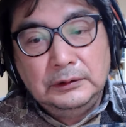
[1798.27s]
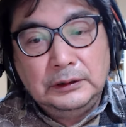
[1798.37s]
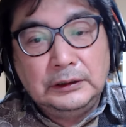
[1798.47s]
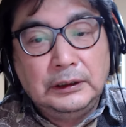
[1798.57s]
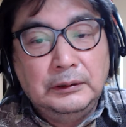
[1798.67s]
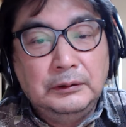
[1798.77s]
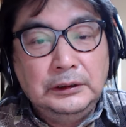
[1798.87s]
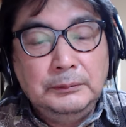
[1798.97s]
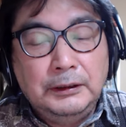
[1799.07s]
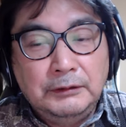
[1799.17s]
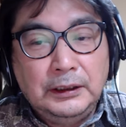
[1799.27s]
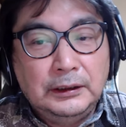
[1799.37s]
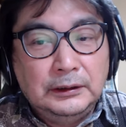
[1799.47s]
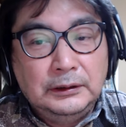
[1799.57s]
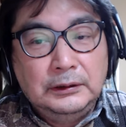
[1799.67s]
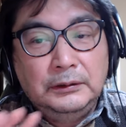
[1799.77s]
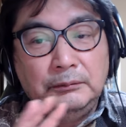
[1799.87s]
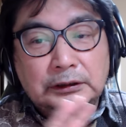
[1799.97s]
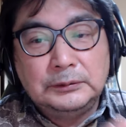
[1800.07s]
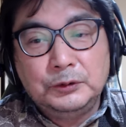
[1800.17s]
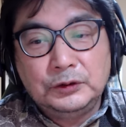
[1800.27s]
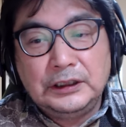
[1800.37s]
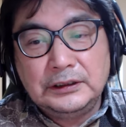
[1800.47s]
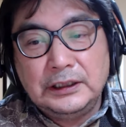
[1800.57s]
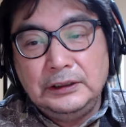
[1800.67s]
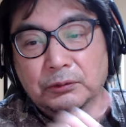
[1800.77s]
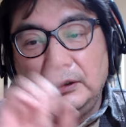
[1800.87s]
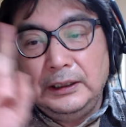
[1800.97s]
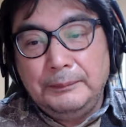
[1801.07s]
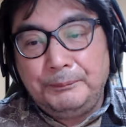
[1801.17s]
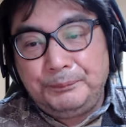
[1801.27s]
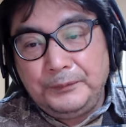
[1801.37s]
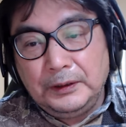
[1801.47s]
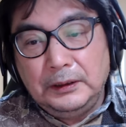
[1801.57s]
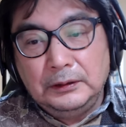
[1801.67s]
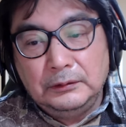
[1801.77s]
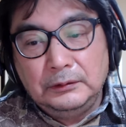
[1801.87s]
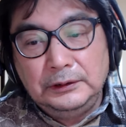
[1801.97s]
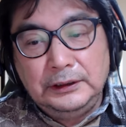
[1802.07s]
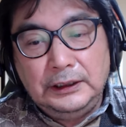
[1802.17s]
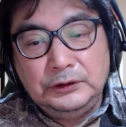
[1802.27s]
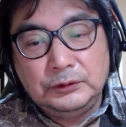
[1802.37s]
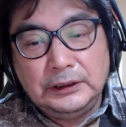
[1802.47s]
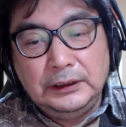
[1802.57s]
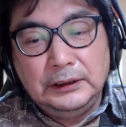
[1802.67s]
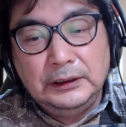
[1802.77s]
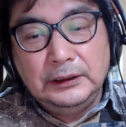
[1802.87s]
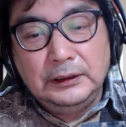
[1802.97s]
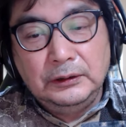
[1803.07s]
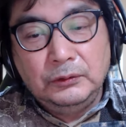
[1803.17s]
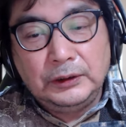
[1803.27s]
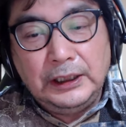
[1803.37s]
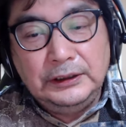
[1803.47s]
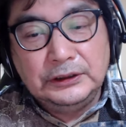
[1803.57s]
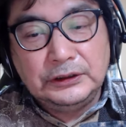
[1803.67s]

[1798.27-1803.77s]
だって、今は松本さんサイドが、被害女性の件